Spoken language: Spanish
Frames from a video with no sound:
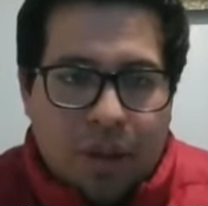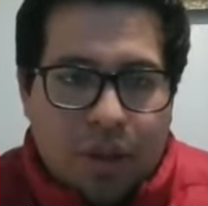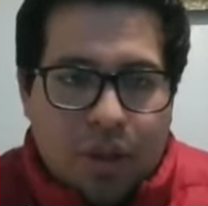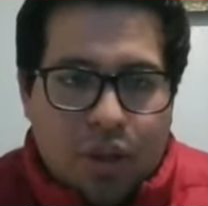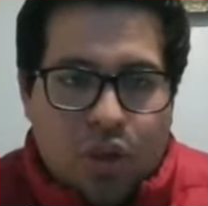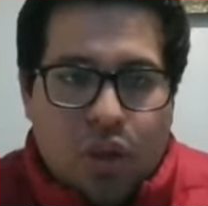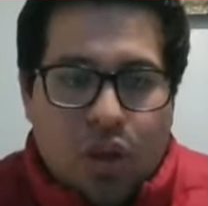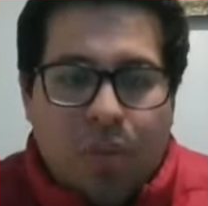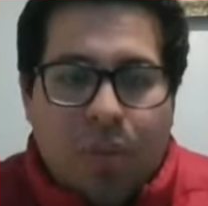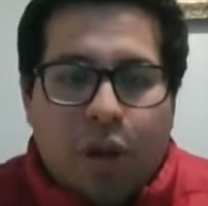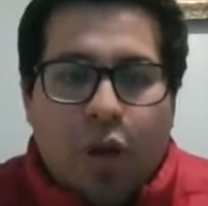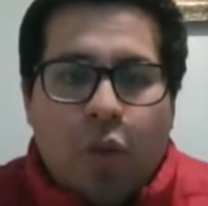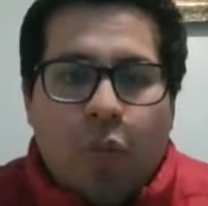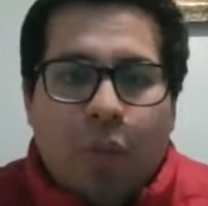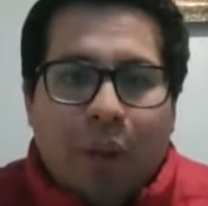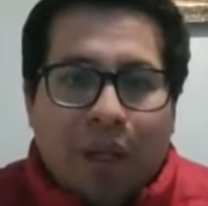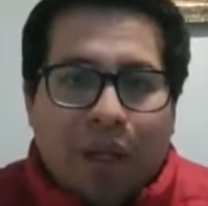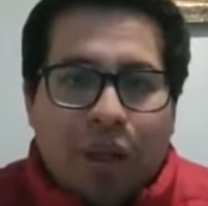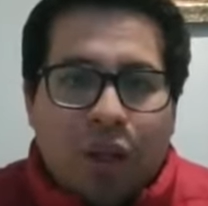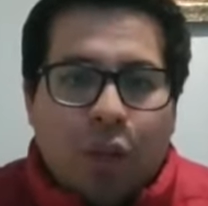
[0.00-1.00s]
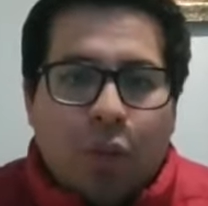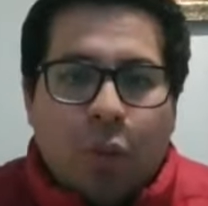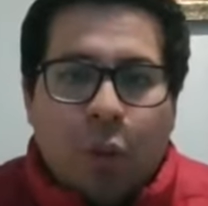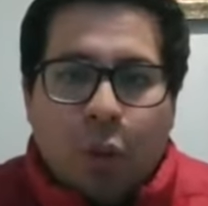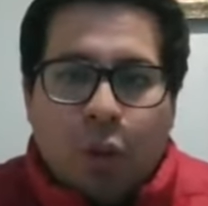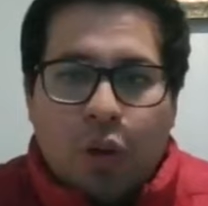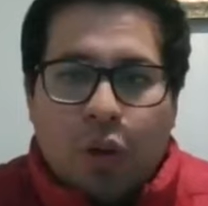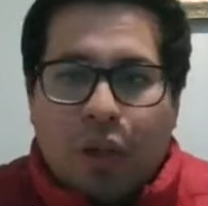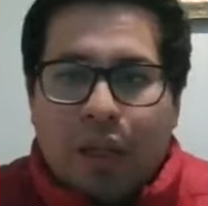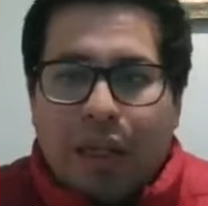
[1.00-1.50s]
Es un tema compartido
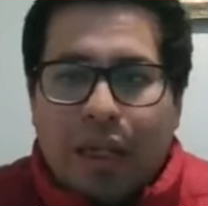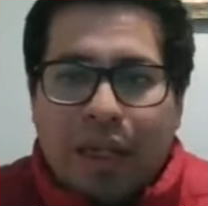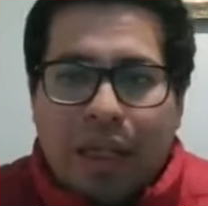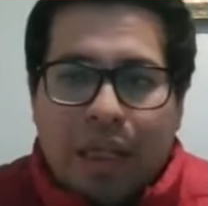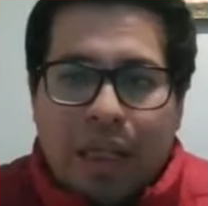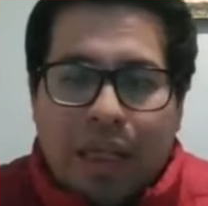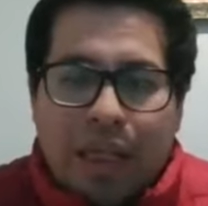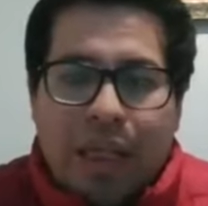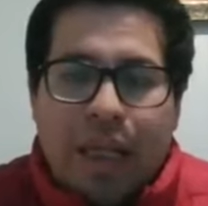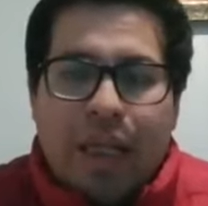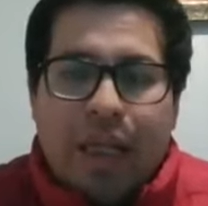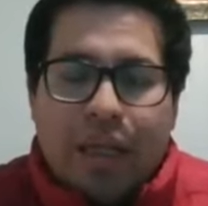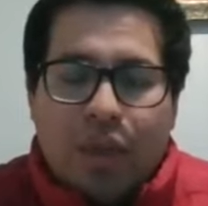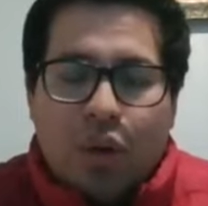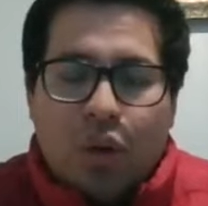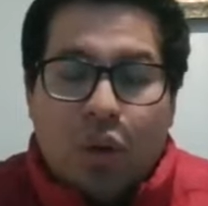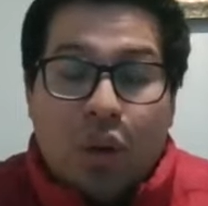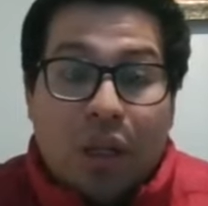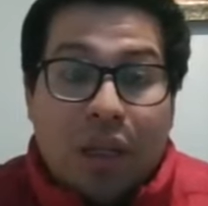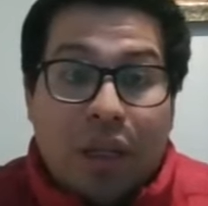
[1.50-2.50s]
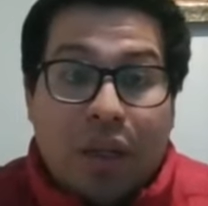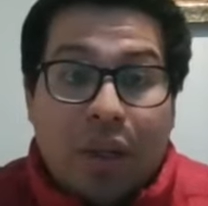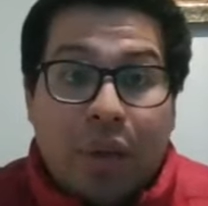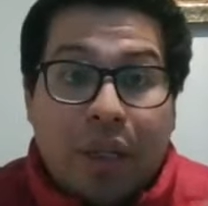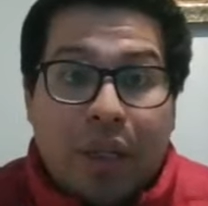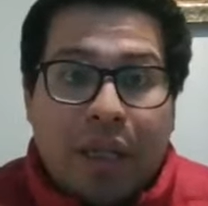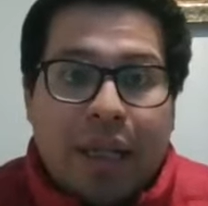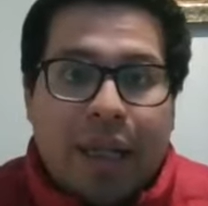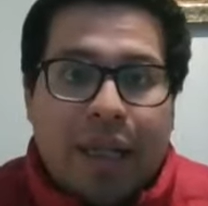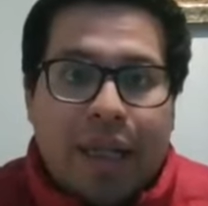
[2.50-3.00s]
por toda la,
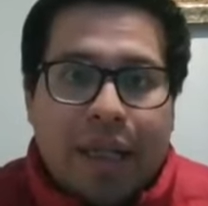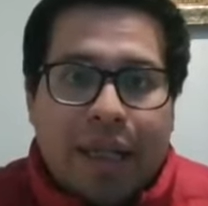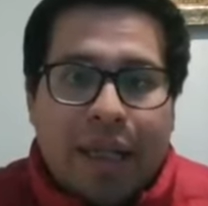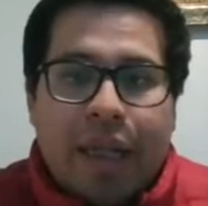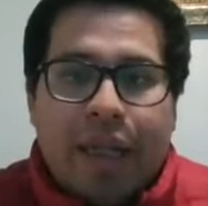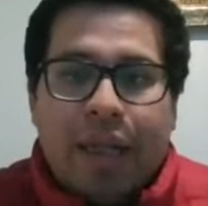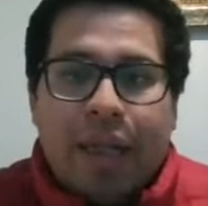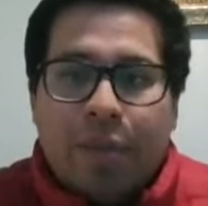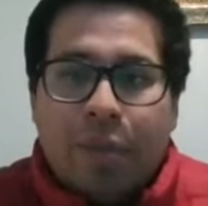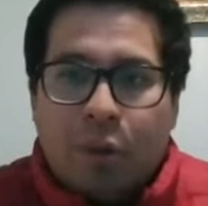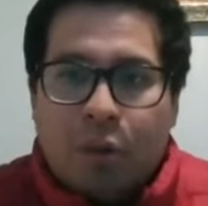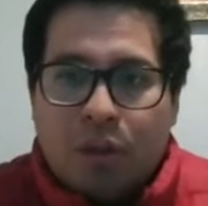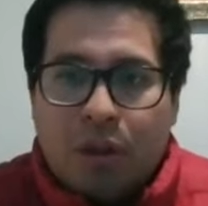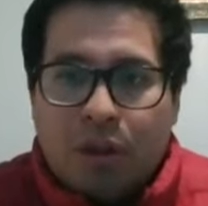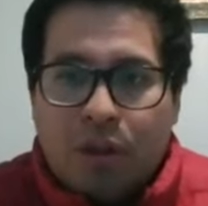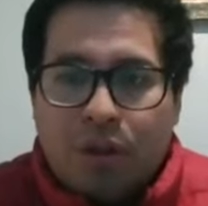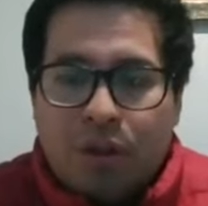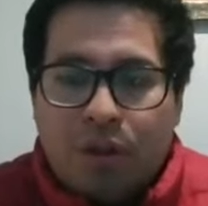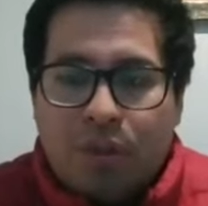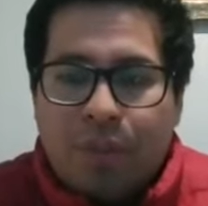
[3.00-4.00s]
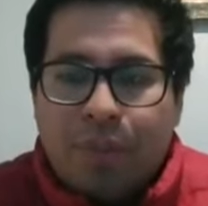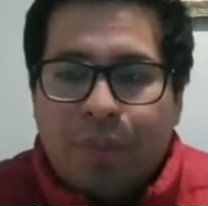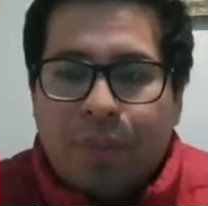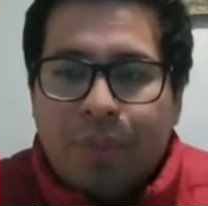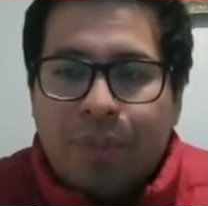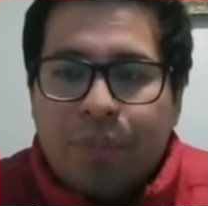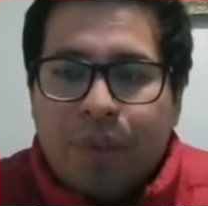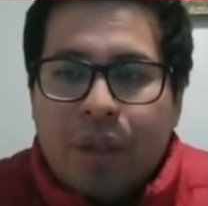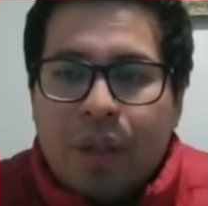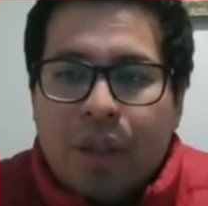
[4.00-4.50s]
teoría general del proceso
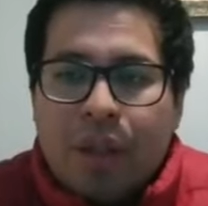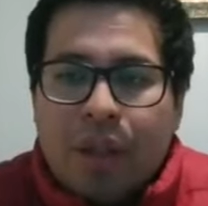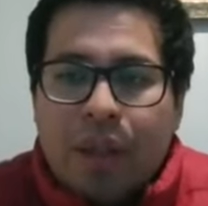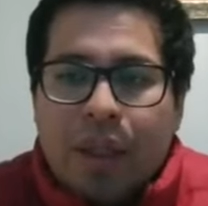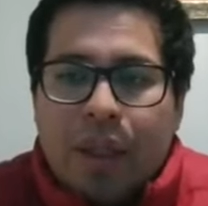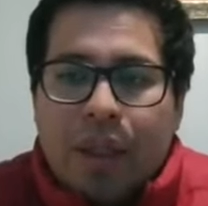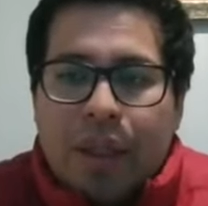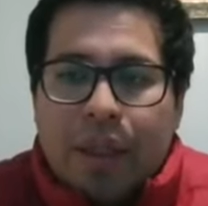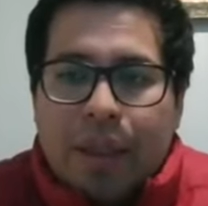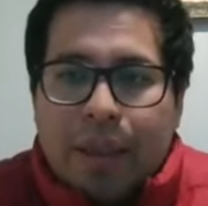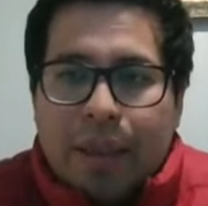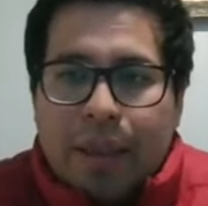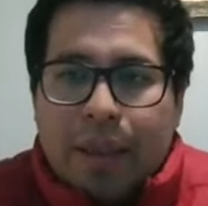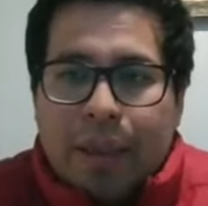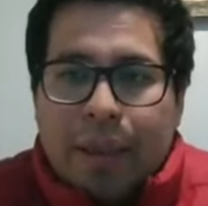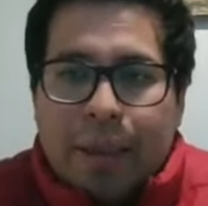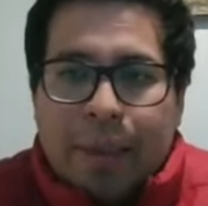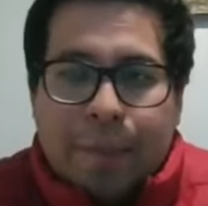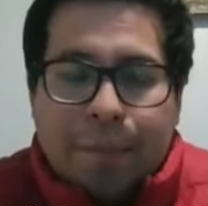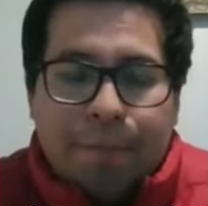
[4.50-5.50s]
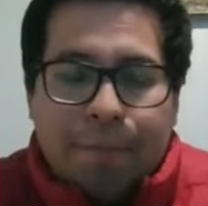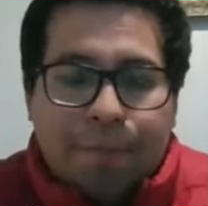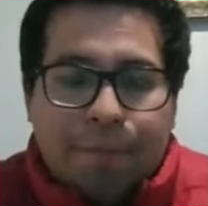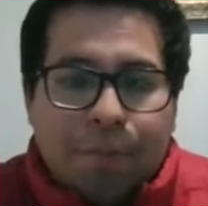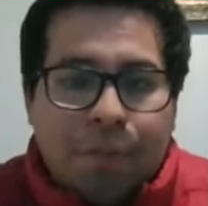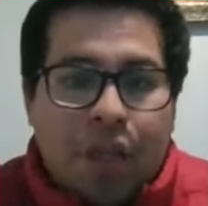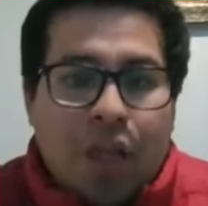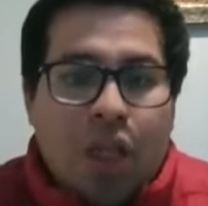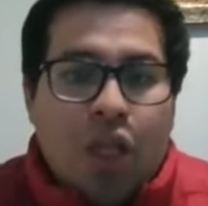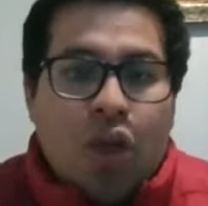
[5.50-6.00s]
eh,
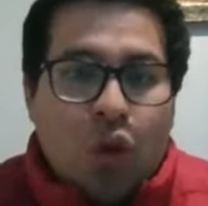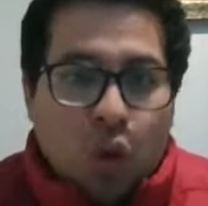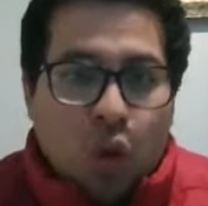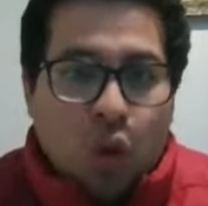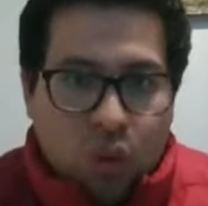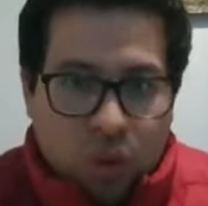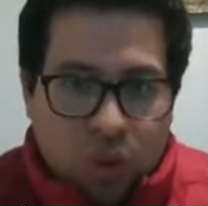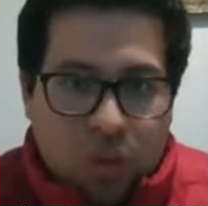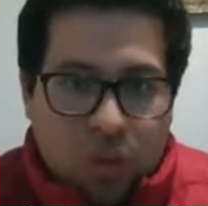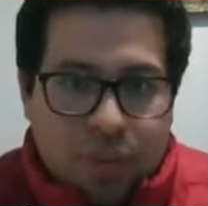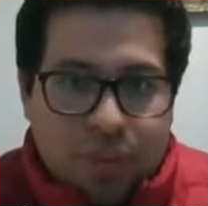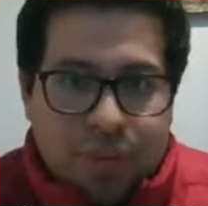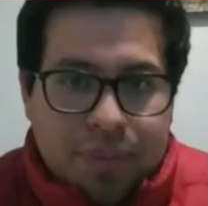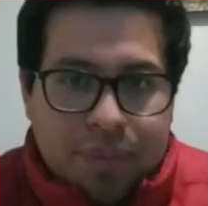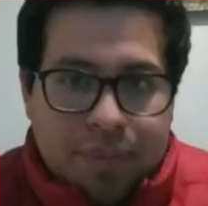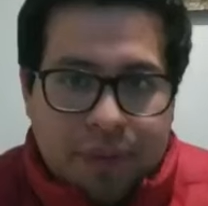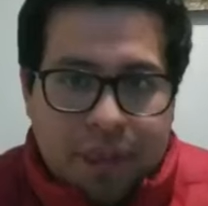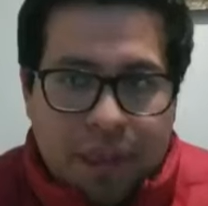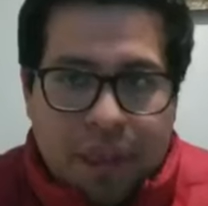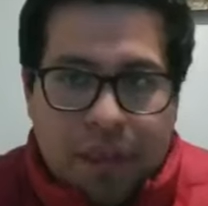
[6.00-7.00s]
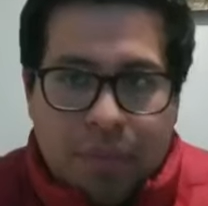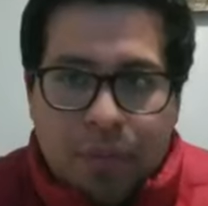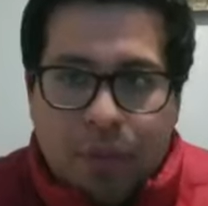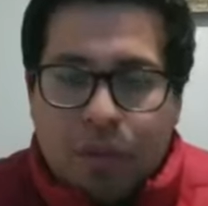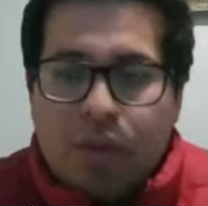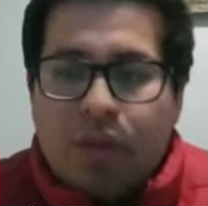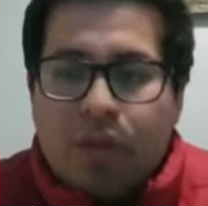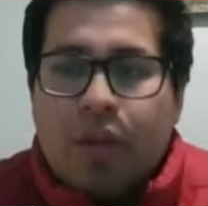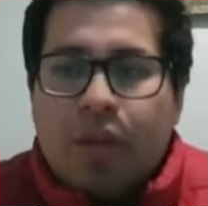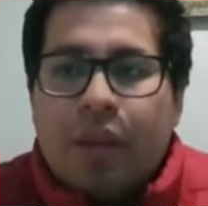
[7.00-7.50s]
intoto toto,
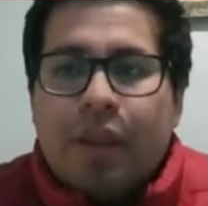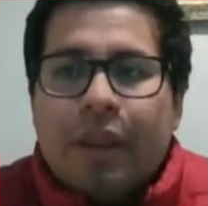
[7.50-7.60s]
digamos.